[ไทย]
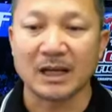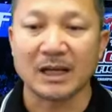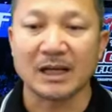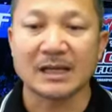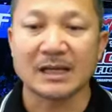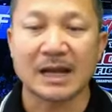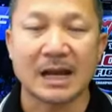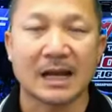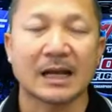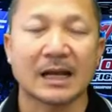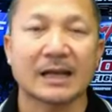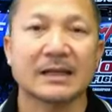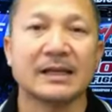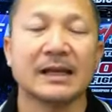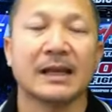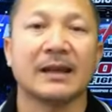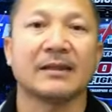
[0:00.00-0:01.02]
จาก
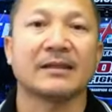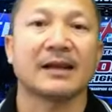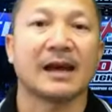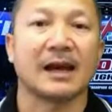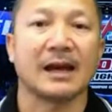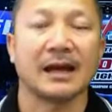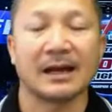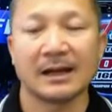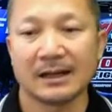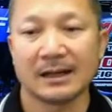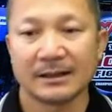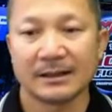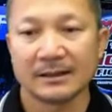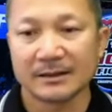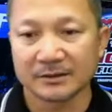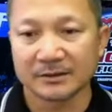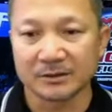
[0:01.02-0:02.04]
เคียนซา
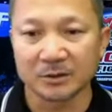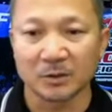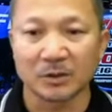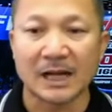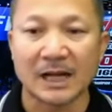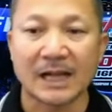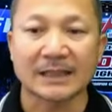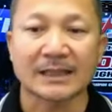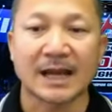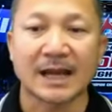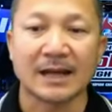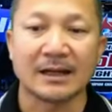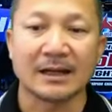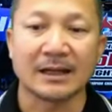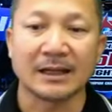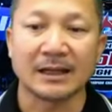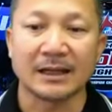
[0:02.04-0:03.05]
สุราษฎร์ธา
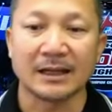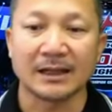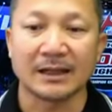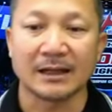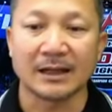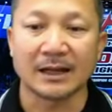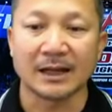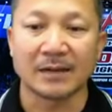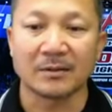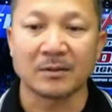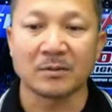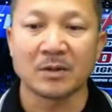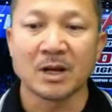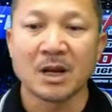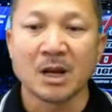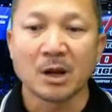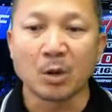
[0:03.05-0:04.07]
นีนะครับผม
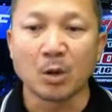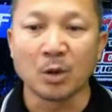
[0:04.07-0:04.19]
คุ